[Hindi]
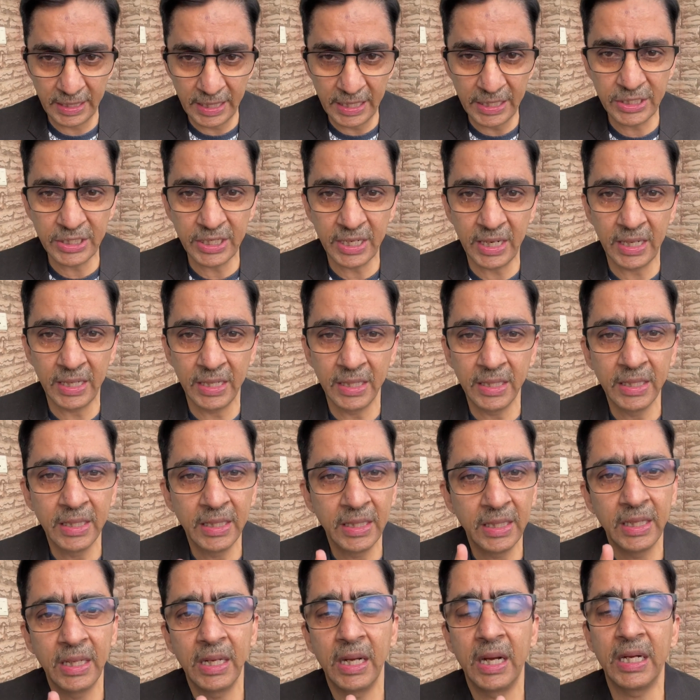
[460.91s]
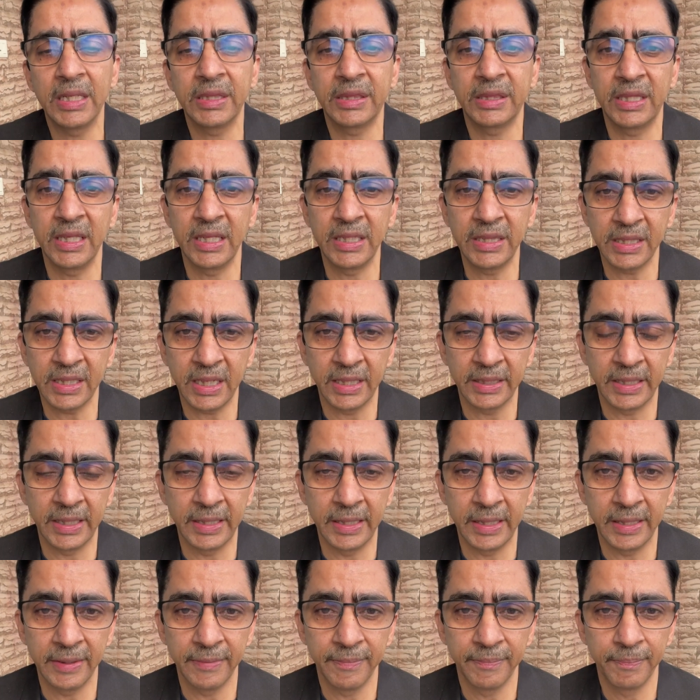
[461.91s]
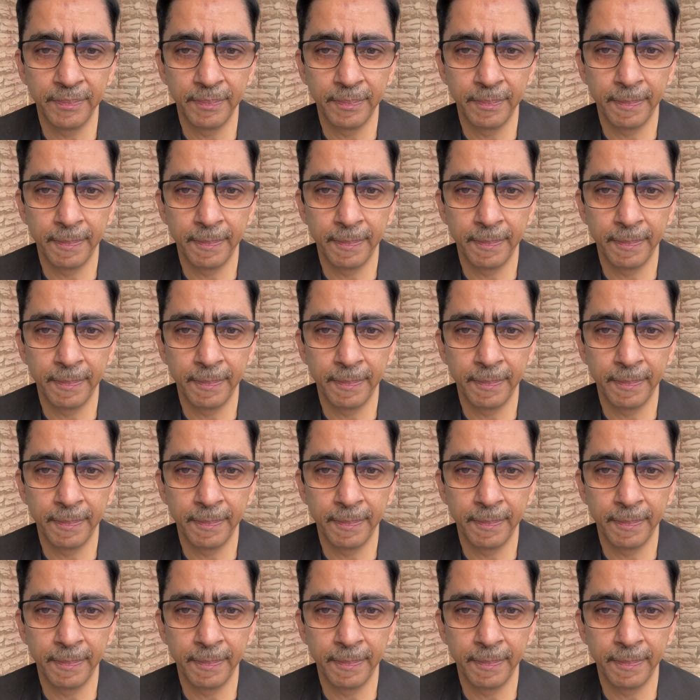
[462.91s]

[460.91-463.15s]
खींचना अत्यंत कठिन है